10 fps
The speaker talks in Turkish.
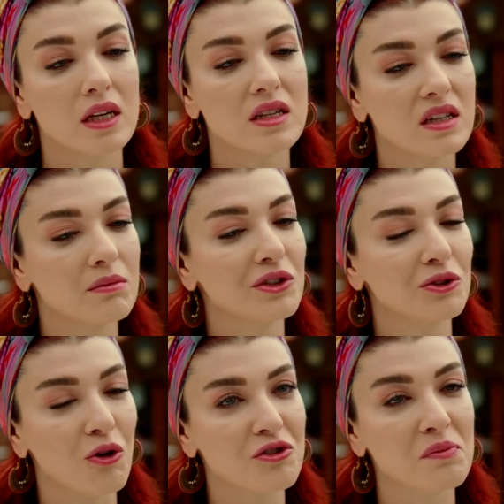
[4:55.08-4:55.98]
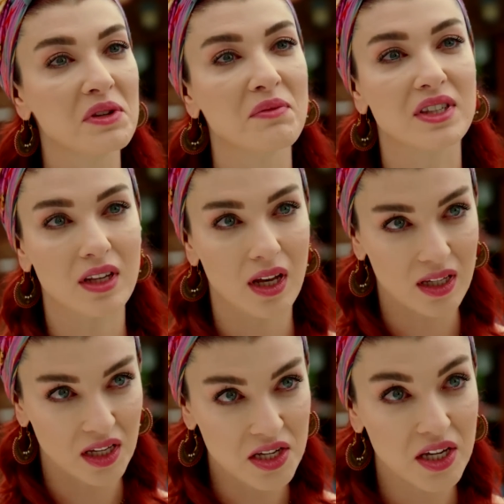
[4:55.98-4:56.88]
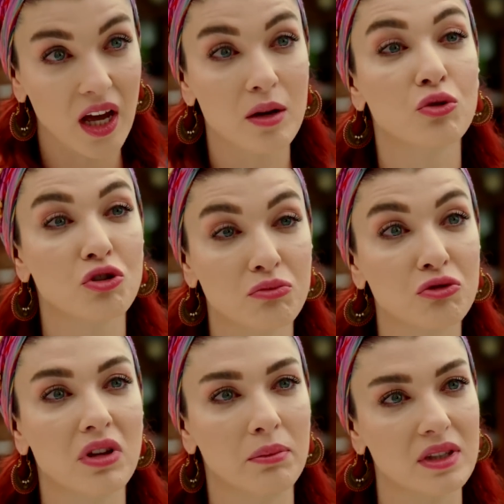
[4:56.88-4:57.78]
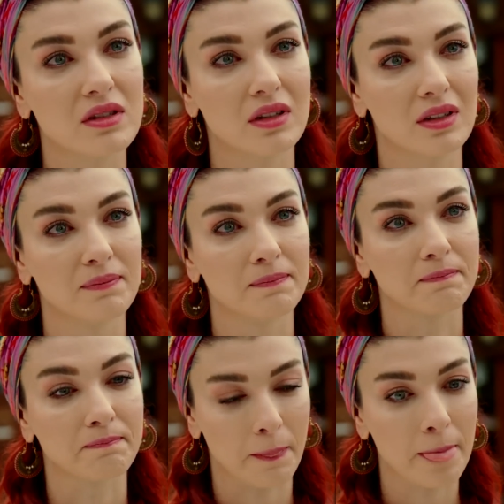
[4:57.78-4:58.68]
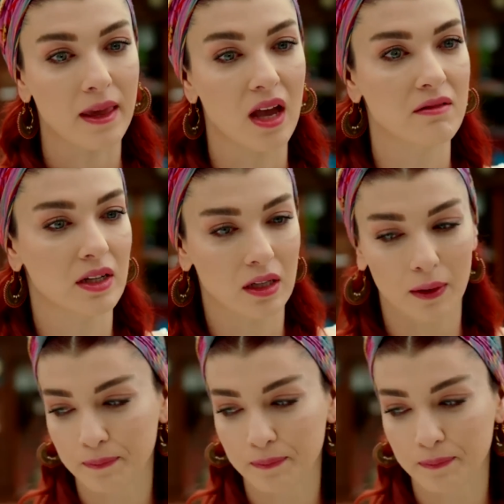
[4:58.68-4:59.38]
20 yıl önce bitmesi gereken hikaye bugün burada bitti. Elveda.